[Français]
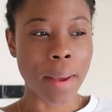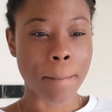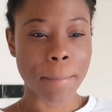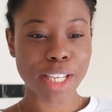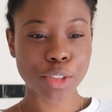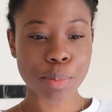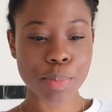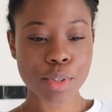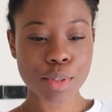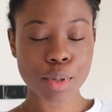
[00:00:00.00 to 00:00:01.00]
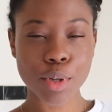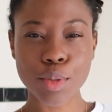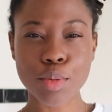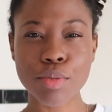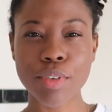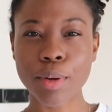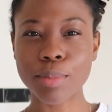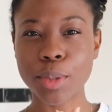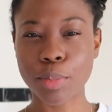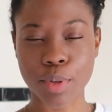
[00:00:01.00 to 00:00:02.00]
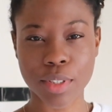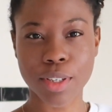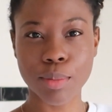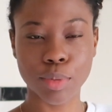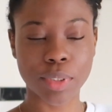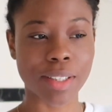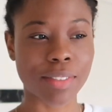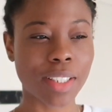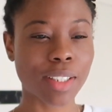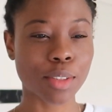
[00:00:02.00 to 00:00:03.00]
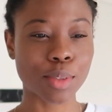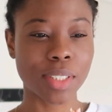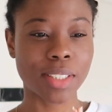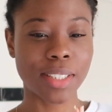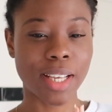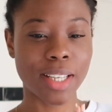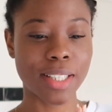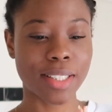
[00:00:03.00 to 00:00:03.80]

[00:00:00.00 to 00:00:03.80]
Mais je pense que tout va un petit peu ensemble, vous savez. Quand on essaye